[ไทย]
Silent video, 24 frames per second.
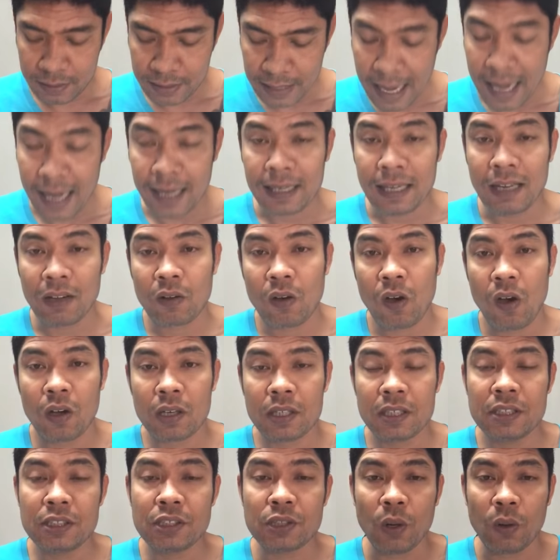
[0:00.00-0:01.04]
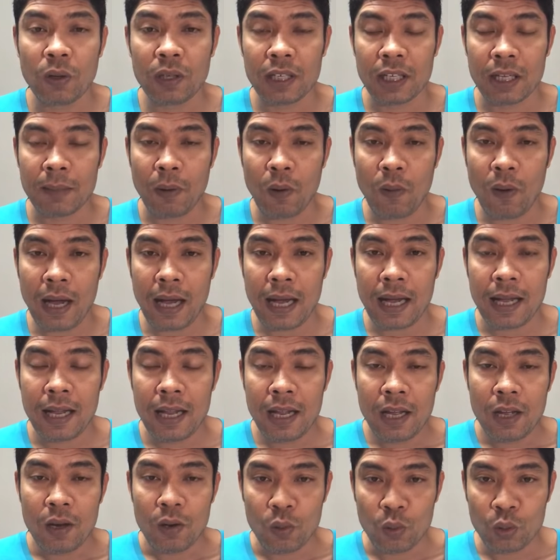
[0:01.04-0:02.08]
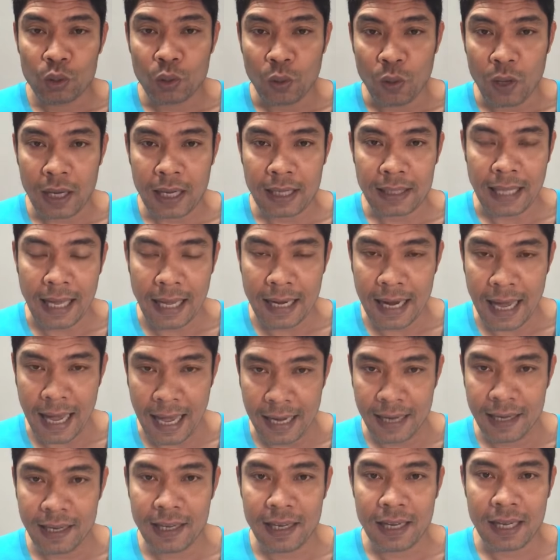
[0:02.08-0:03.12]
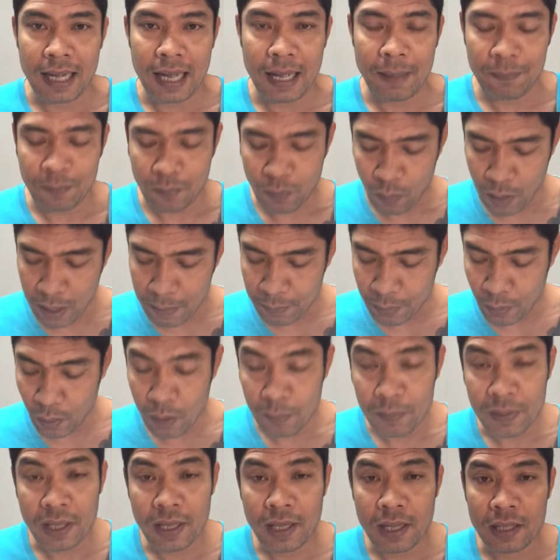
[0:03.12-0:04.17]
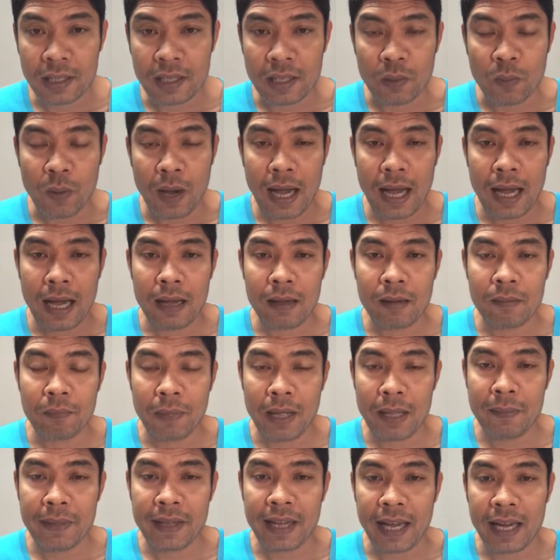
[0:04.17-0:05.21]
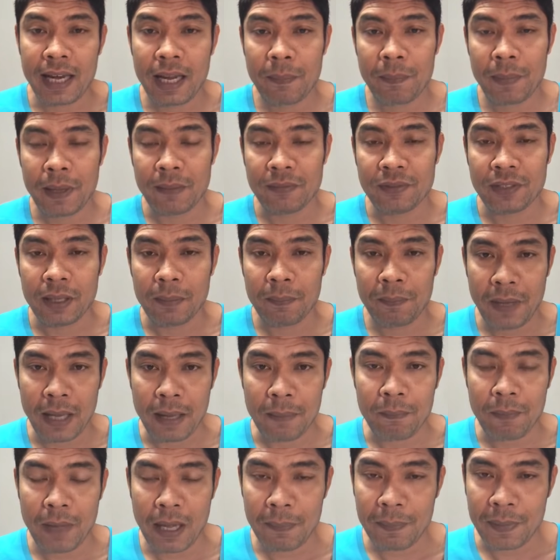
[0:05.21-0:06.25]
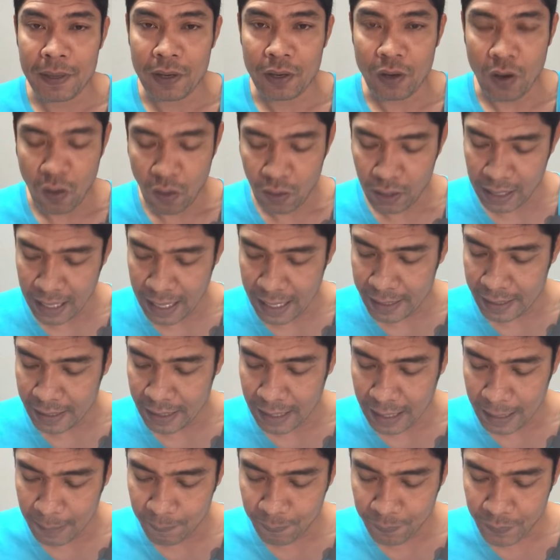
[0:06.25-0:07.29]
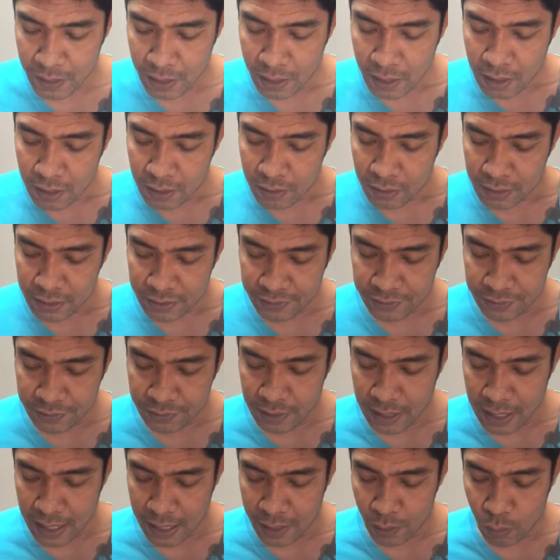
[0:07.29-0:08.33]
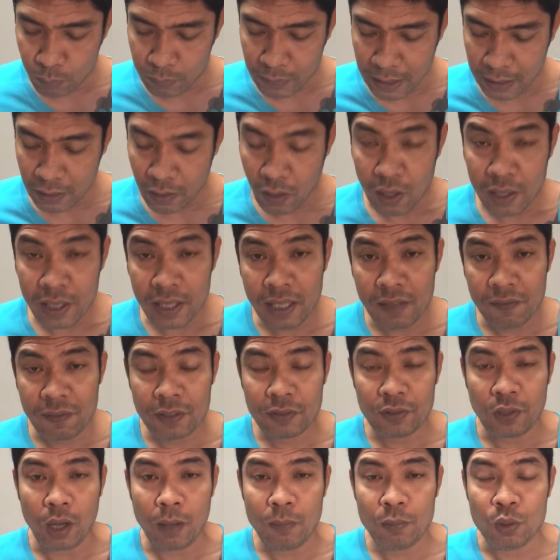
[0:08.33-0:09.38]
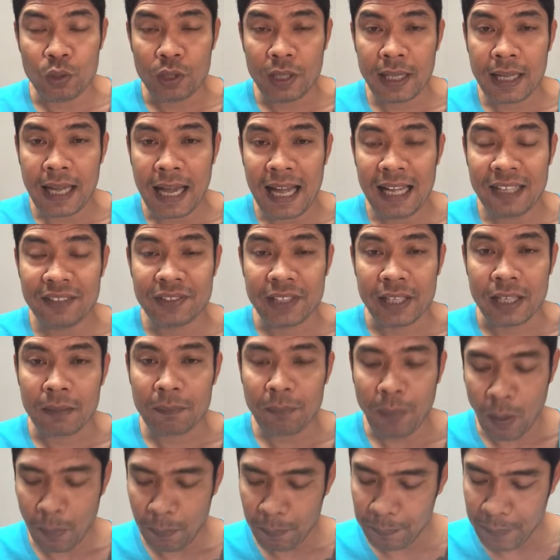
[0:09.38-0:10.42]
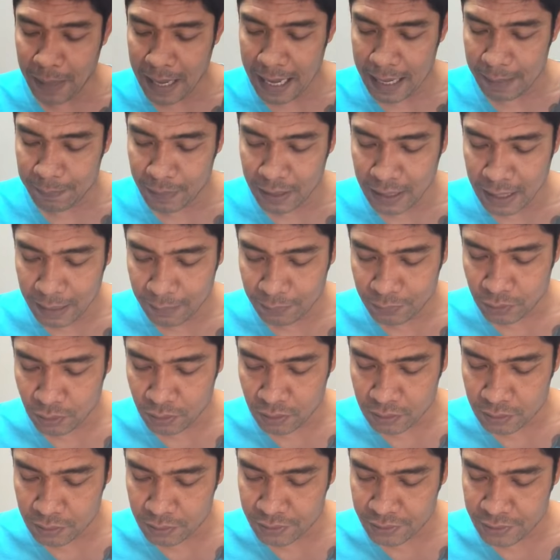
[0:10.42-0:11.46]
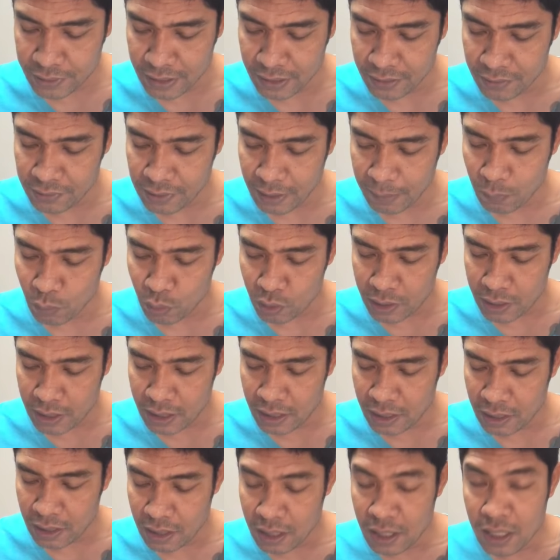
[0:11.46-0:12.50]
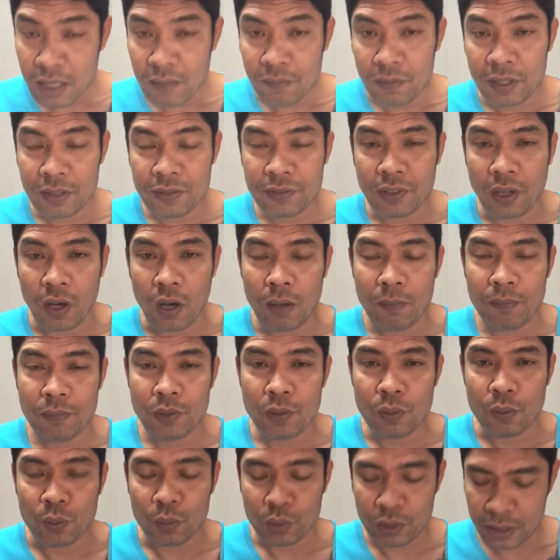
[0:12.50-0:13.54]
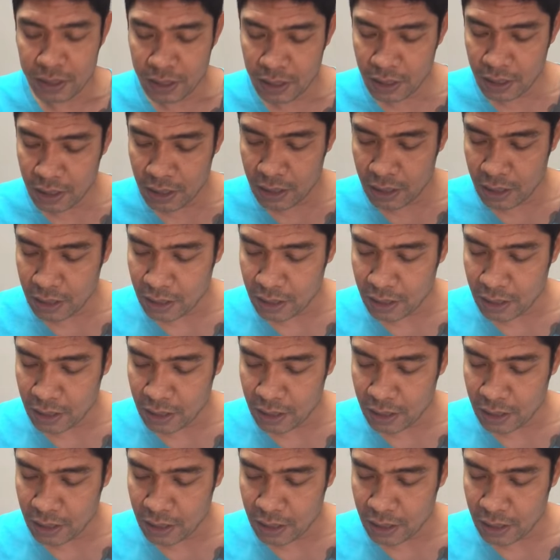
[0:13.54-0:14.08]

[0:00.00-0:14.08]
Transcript: ช่างแล้วก็ขึ้นชกเลยเพราะว่ารู้ตัวกระทันหันเลยนะครับ ความพร้อมนี่ถือว่าไม่มีใครได้เปรียบเสียเปรียบไม่เป็นรองกันนะครับหนุ่มต่างน้อยนี่ฟิตซ้อมอยู่ที่ค่ายสิงป้อมปราบนะครับ ส่วนสินสมุทรนี่ ฟิตซ้อมอยู่ที่